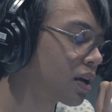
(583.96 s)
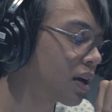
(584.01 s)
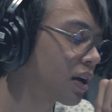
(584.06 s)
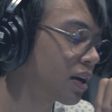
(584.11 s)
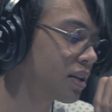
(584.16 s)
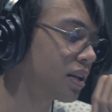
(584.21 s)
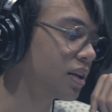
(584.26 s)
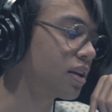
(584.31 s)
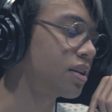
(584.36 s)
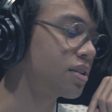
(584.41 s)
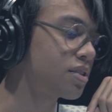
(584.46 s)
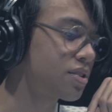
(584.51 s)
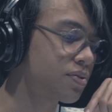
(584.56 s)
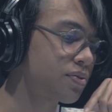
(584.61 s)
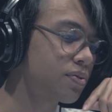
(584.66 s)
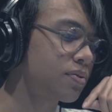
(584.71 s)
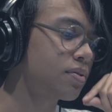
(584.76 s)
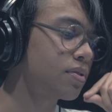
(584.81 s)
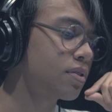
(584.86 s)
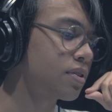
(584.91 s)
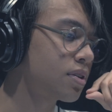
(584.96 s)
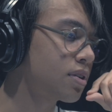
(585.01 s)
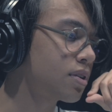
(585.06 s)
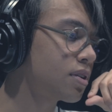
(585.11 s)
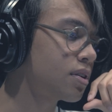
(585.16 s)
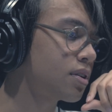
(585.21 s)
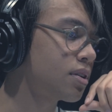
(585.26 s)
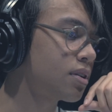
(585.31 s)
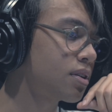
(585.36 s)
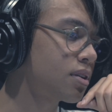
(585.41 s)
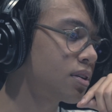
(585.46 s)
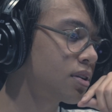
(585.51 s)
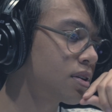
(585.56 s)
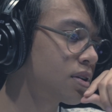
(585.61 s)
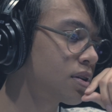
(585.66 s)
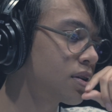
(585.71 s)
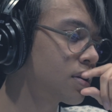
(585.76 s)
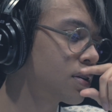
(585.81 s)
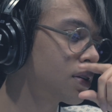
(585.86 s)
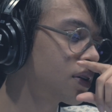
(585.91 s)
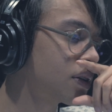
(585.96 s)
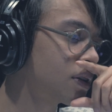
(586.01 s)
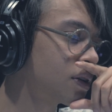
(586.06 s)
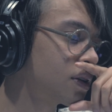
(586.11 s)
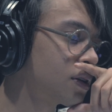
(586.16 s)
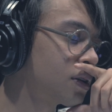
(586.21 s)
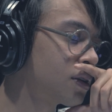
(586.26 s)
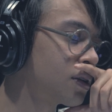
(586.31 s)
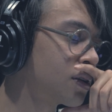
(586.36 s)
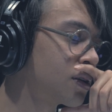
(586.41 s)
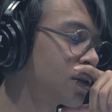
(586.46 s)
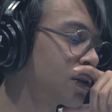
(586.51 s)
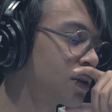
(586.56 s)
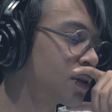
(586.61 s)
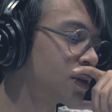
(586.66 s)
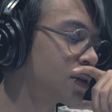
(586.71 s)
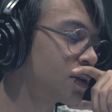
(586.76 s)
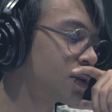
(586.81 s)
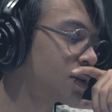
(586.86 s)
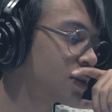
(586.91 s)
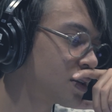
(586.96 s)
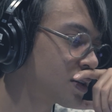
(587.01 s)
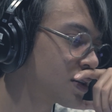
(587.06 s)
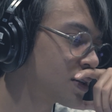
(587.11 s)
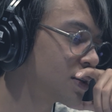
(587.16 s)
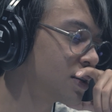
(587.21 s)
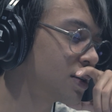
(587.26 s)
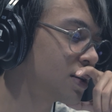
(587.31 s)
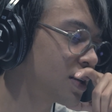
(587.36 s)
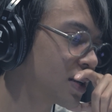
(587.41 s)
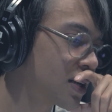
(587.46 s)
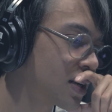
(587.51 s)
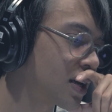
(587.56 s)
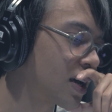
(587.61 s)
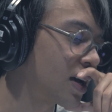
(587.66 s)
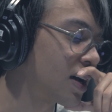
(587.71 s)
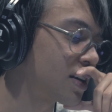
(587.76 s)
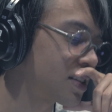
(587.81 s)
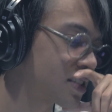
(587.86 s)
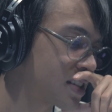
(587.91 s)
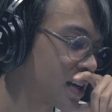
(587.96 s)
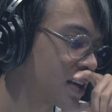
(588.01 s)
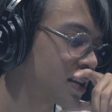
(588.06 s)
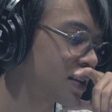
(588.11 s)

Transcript: ラッドフォード先輩クラブのクリエイターとツイッターで知り合っ